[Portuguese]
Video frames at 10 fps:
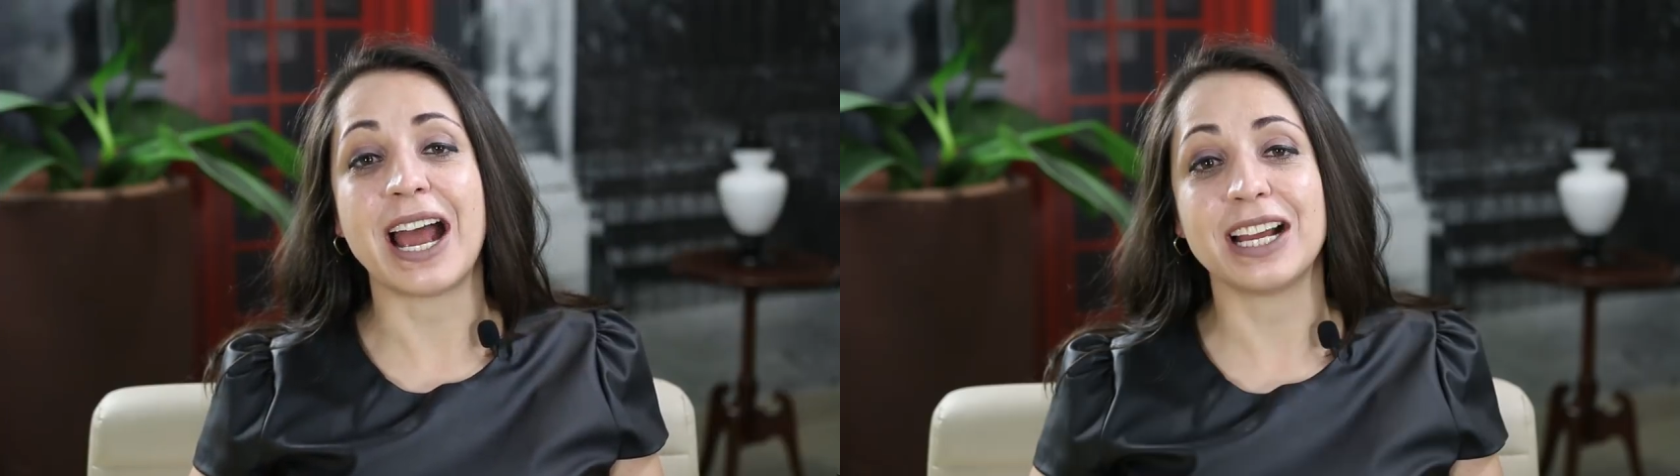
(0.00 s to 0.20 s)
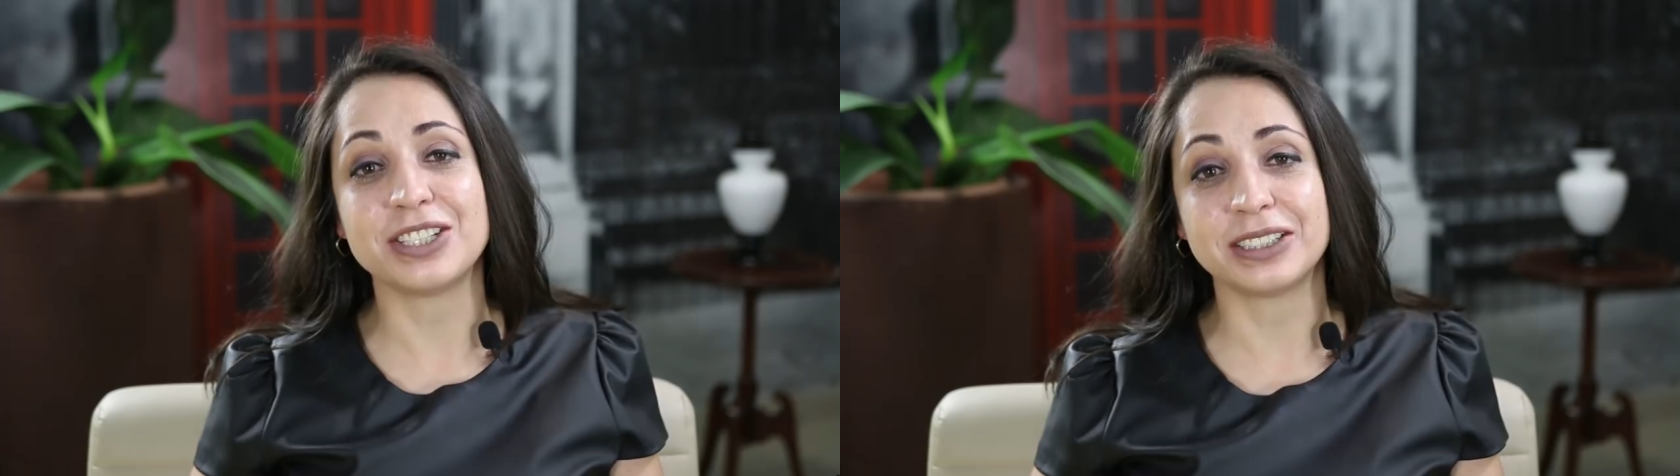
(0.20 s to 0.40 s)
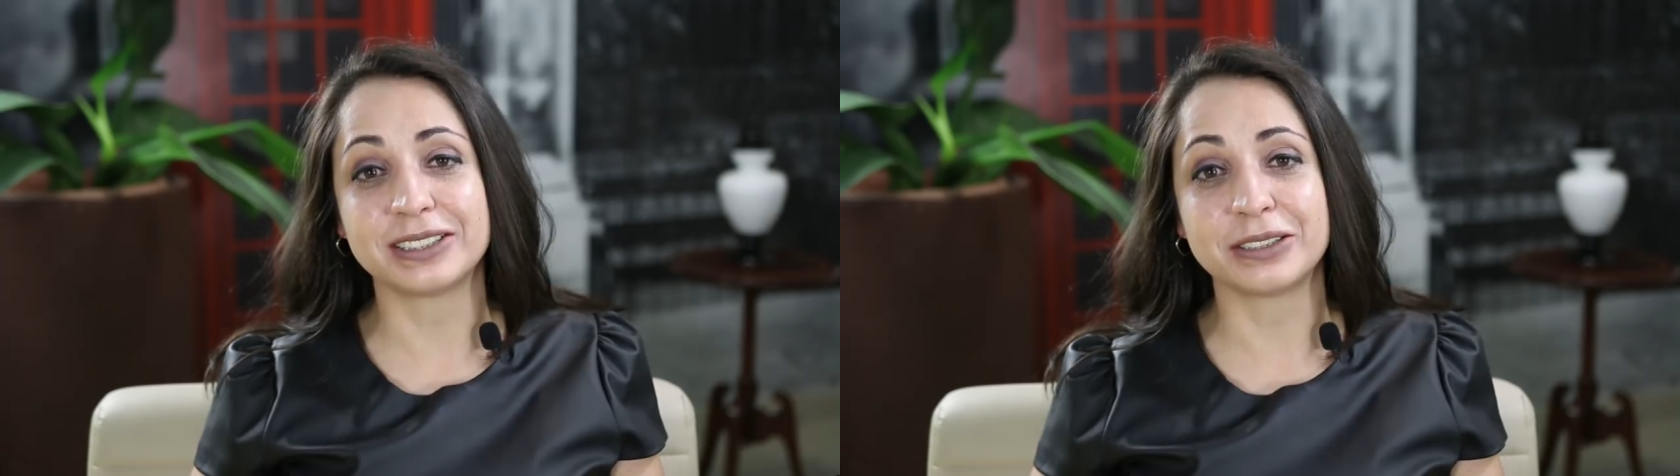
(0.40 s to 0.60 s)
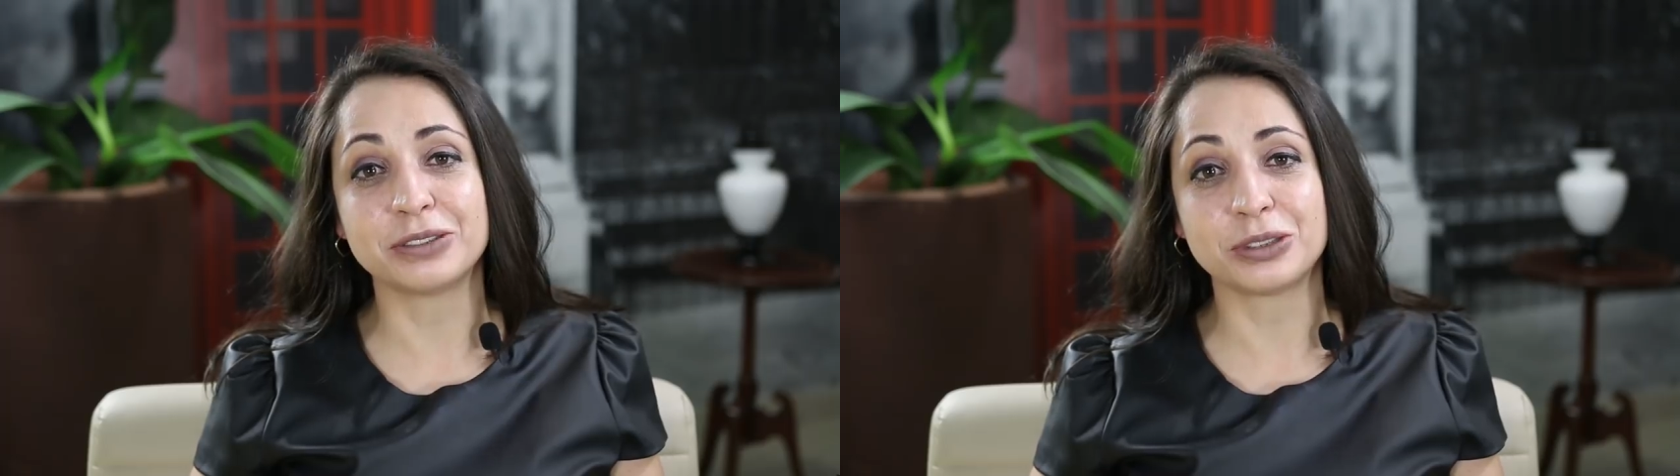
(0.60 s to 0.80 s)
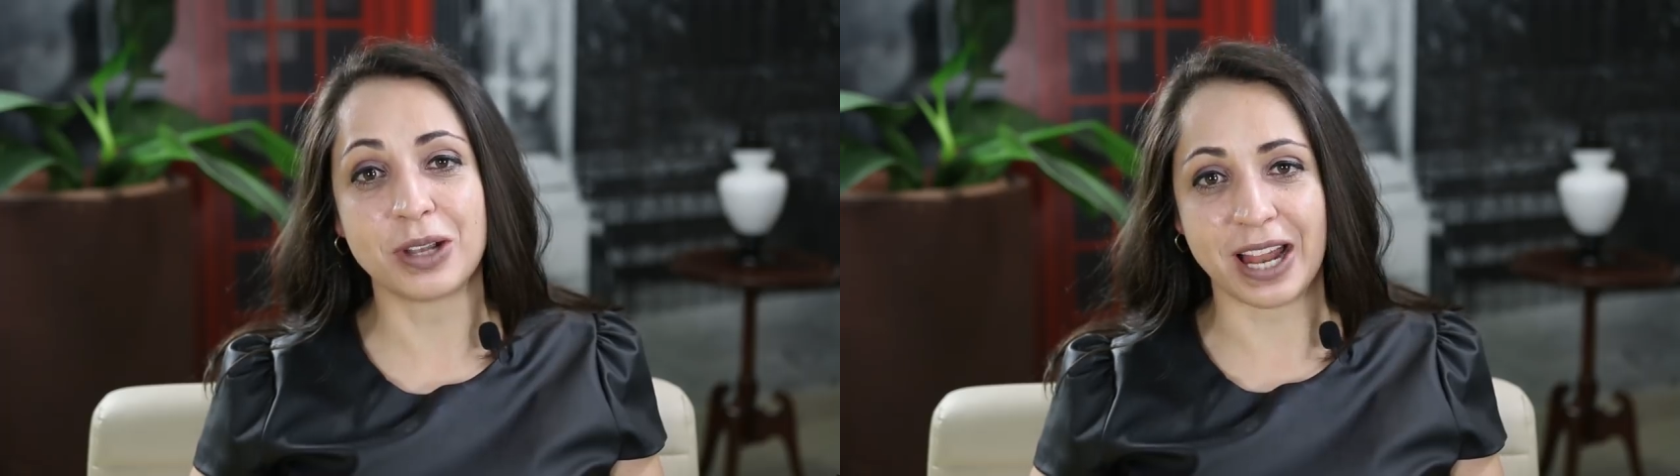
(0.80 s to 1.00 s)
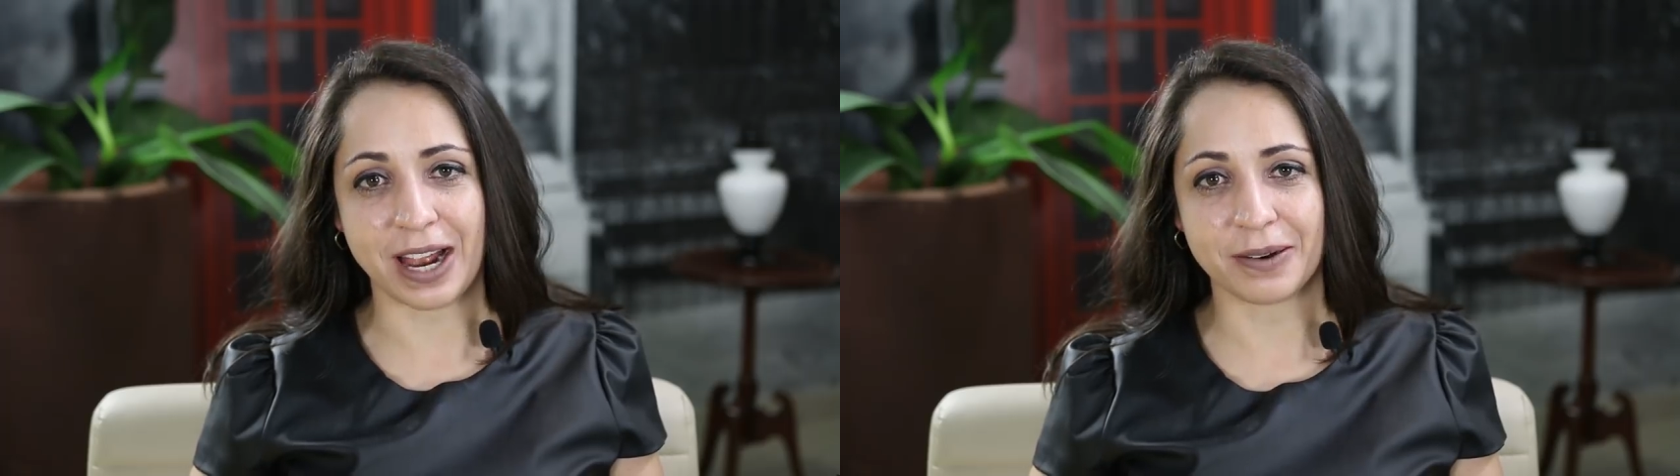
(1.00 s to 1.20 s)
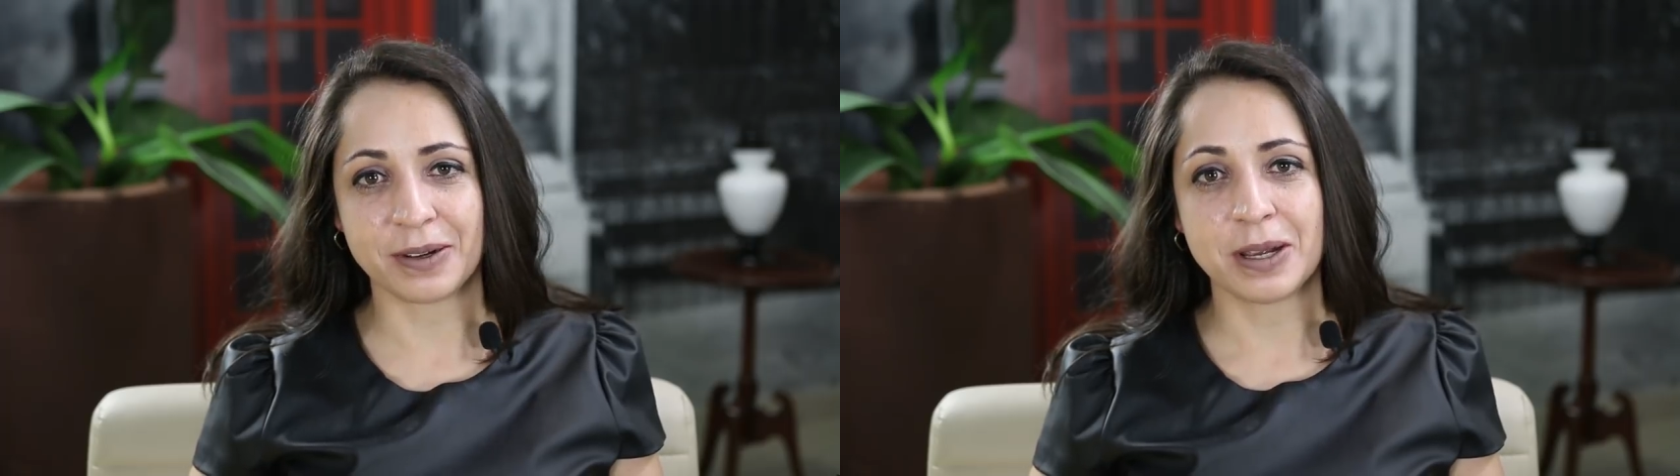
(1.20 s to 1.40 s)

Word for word: a radiação solar